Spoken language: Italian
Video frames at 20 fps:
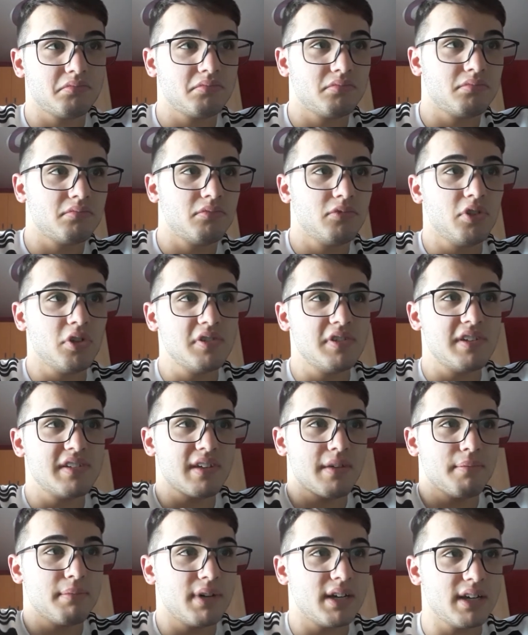Non si sa
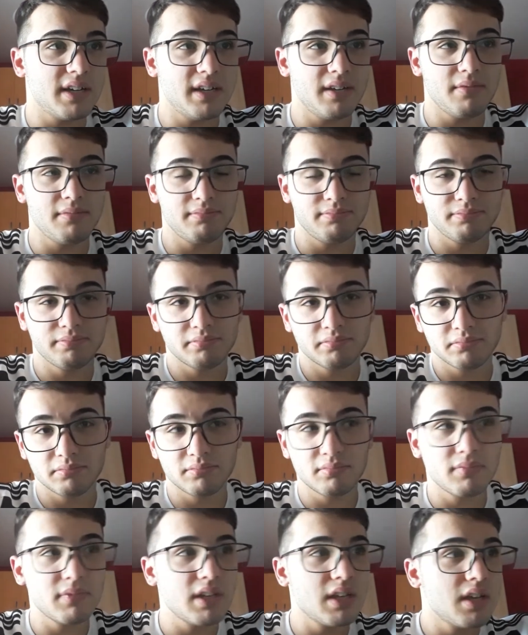mai.
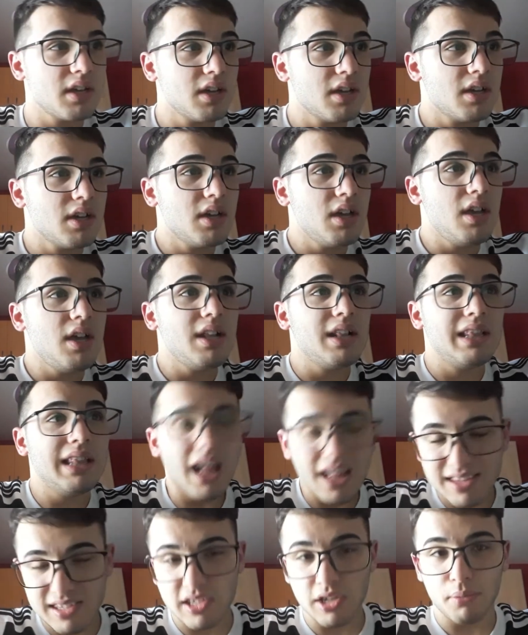
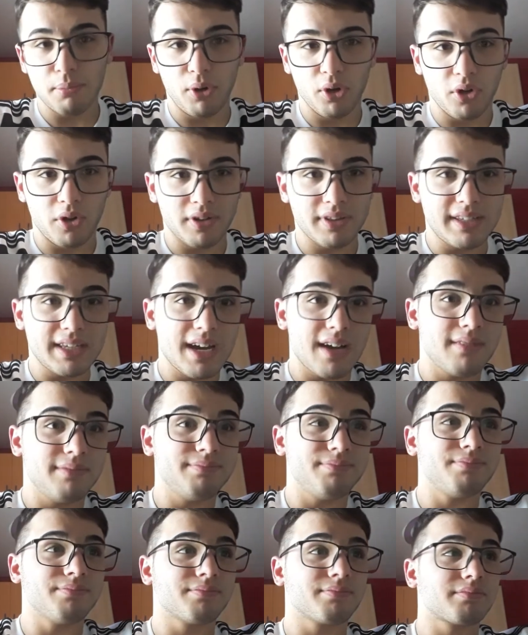Lazio-Bologna.
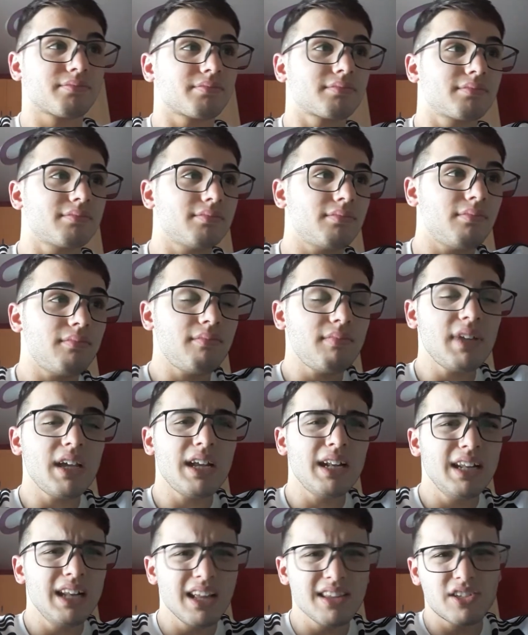
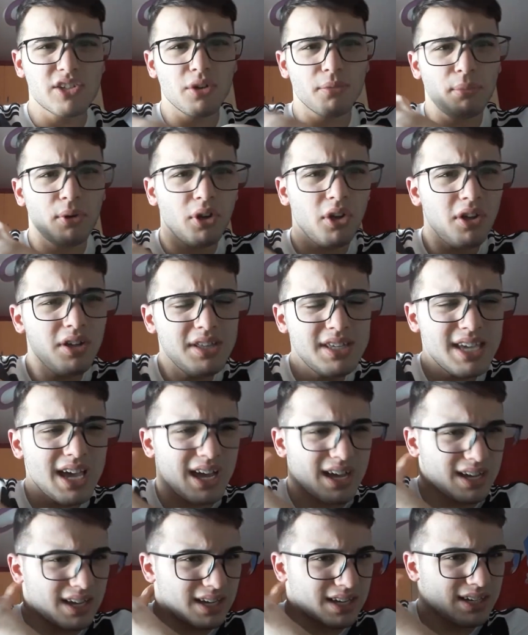
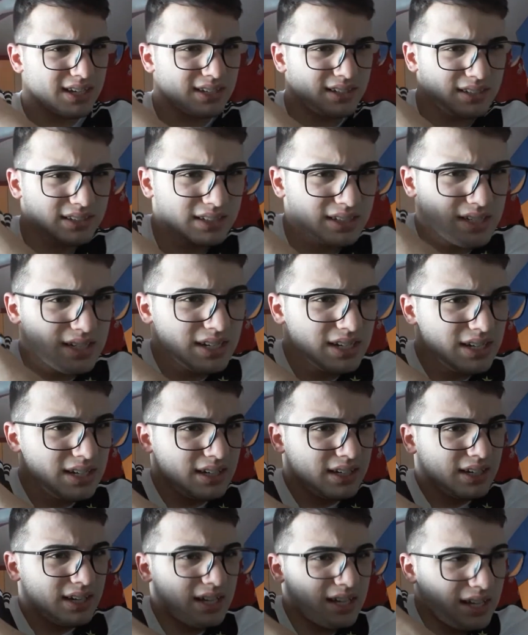Lazio-Bologna eh,
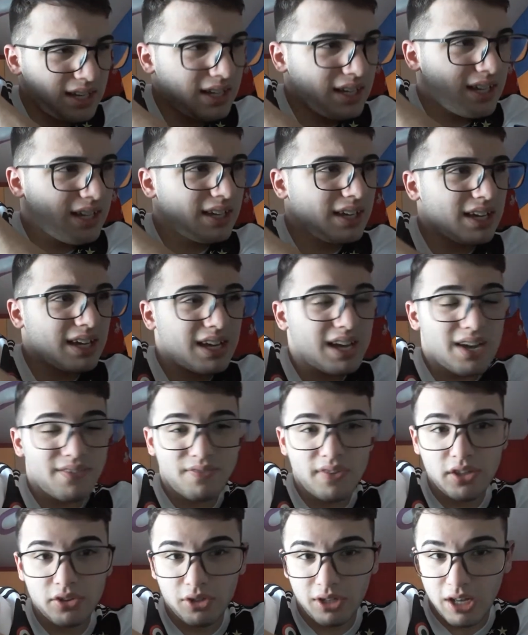ha
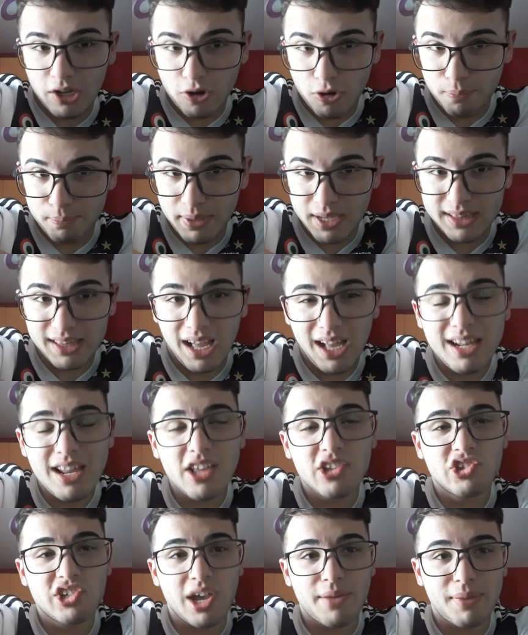vinto la Coppa Italia, e
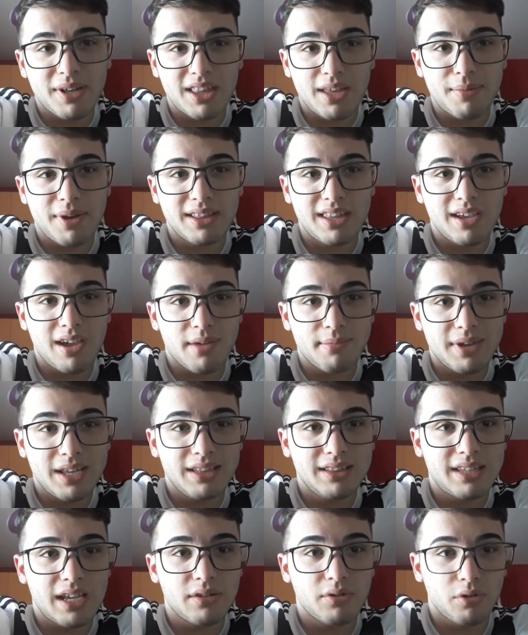già
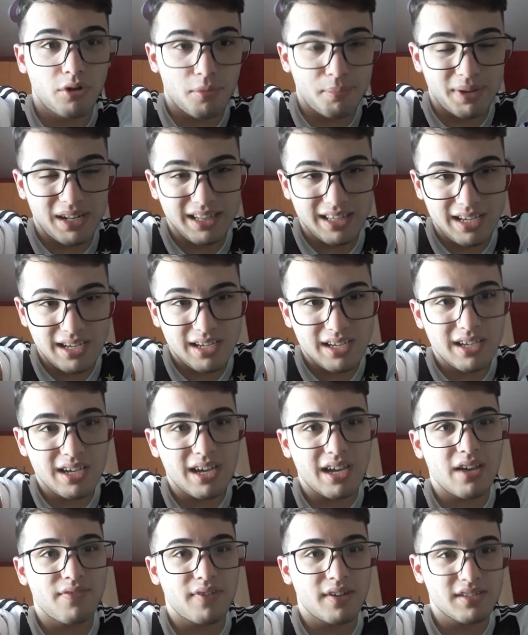matematicamente in Europa League
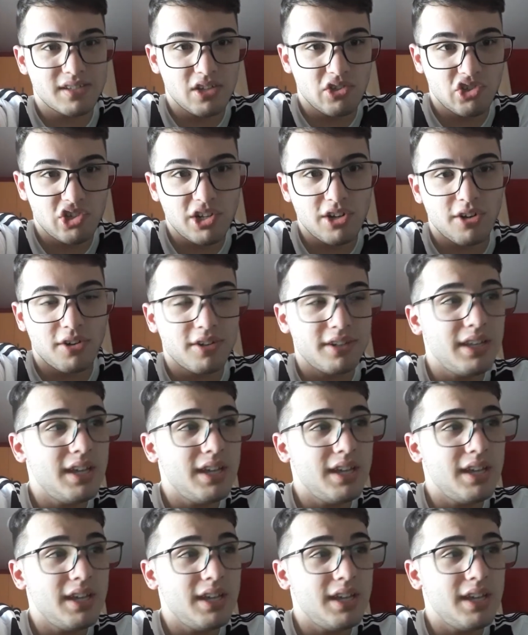a fasi gironi.